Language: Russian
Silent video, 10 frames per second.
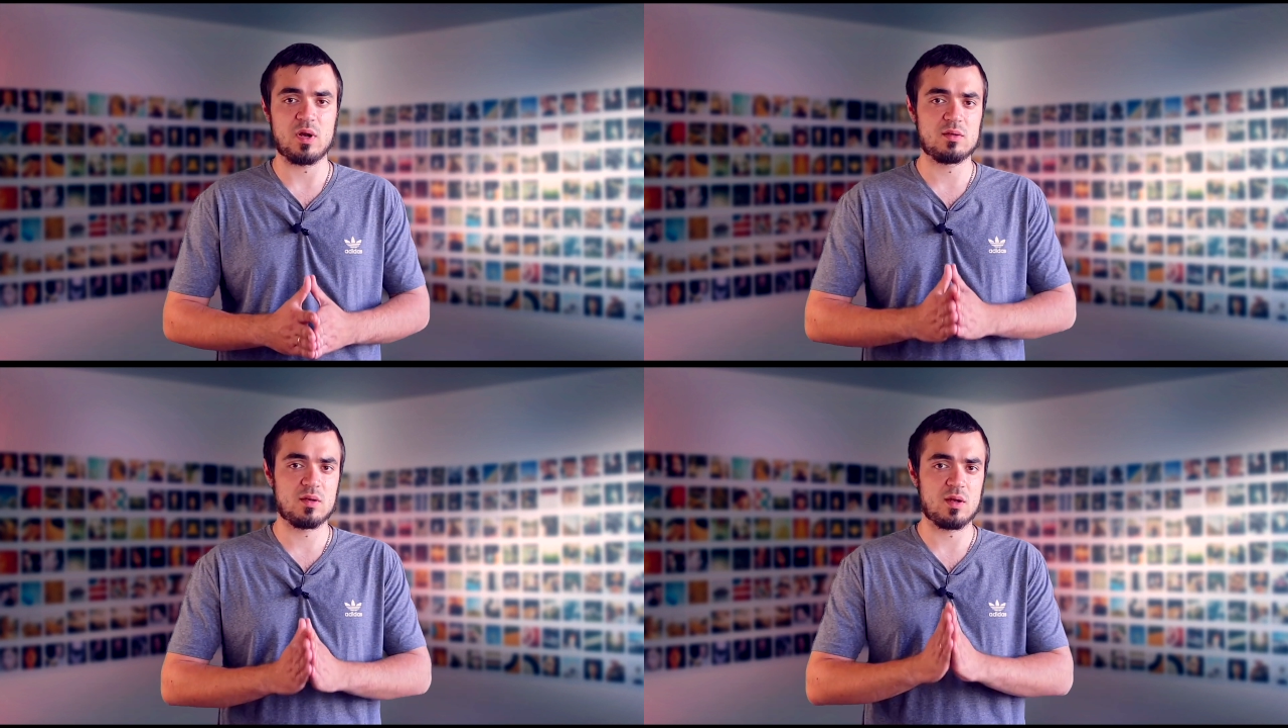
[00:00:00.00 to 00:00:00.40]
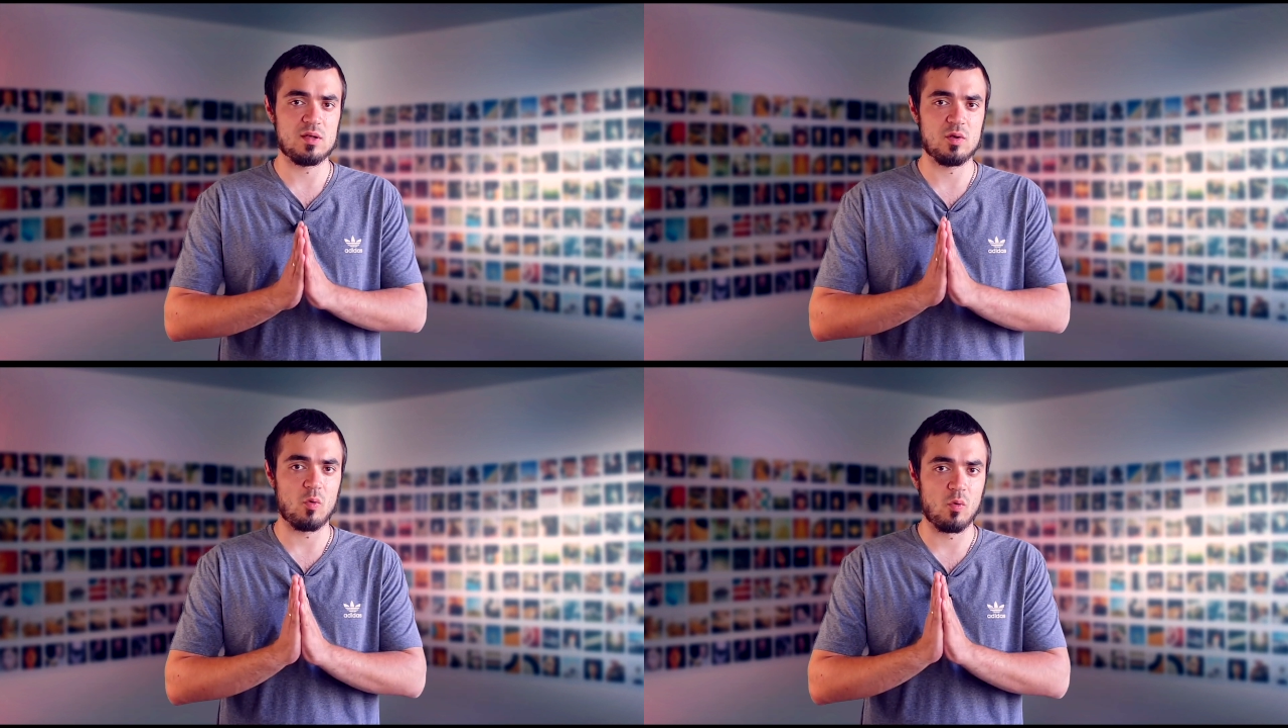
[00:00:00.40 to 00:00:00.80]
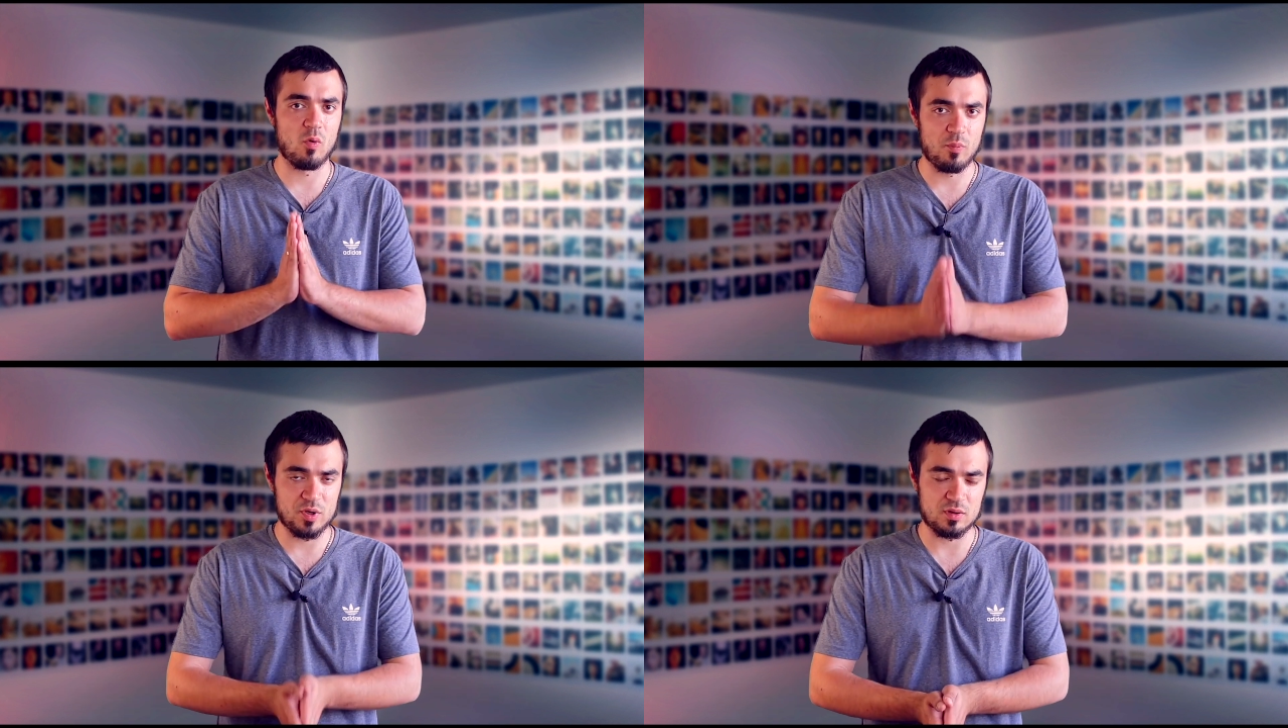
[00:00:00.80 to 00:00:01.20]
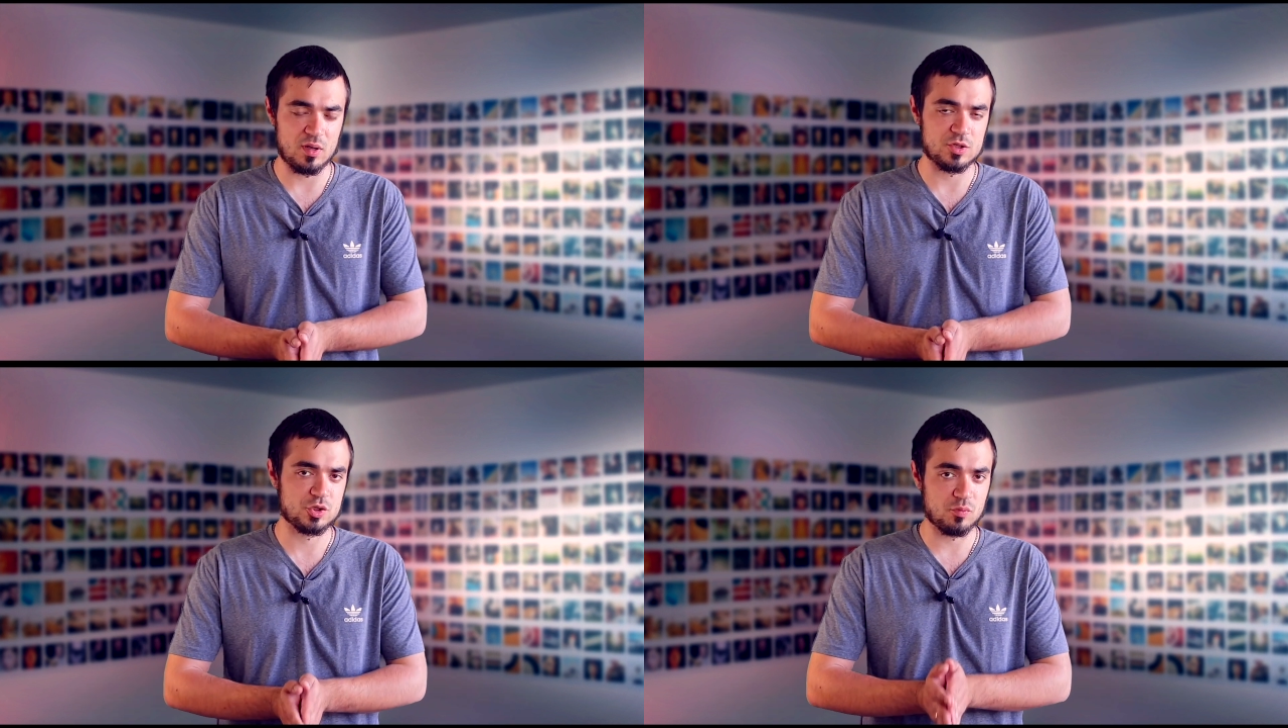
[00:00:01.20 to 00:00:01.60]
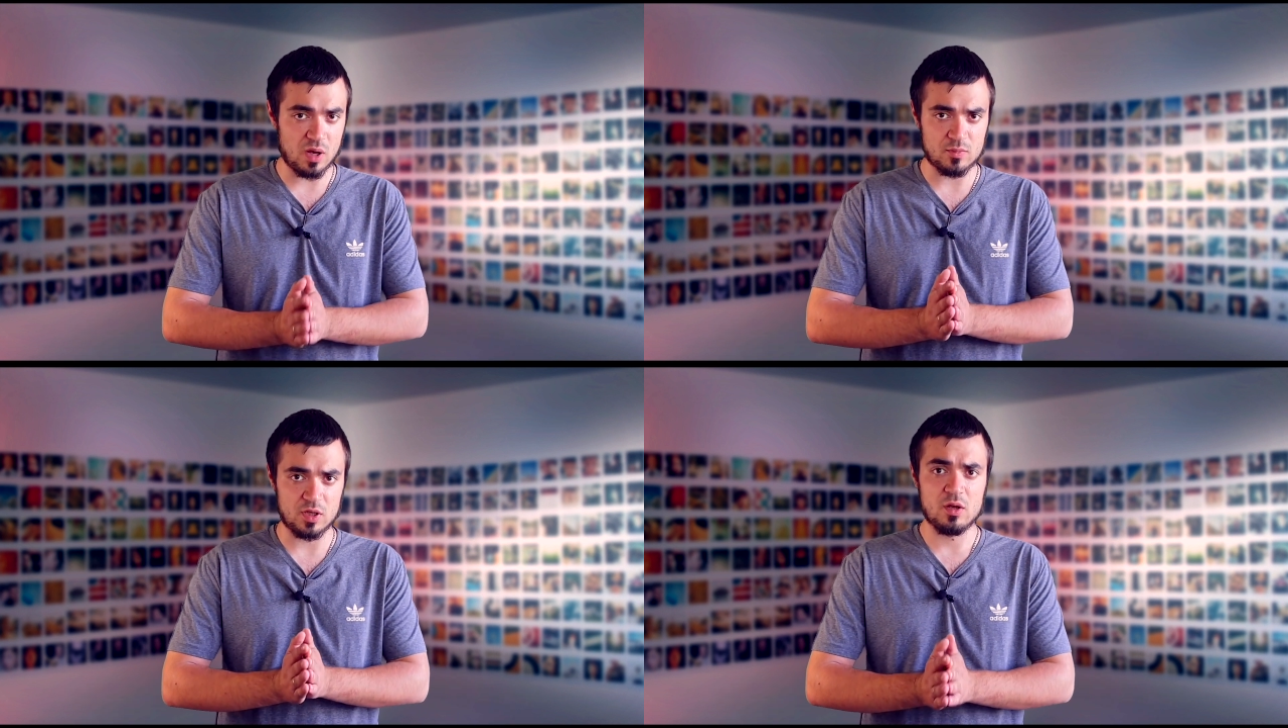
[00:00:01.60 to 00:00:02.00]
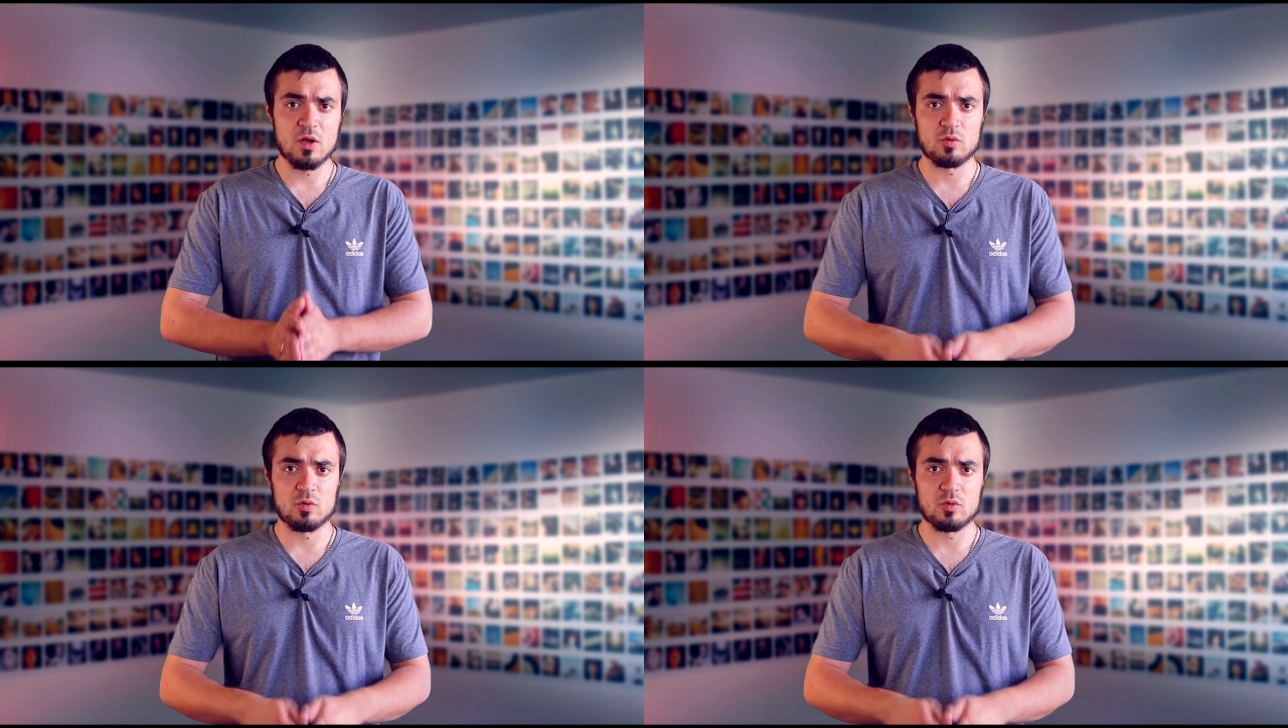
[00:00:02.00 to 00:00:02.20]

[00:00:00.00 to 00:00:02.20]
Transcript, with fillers: практика и опыт наш с вами.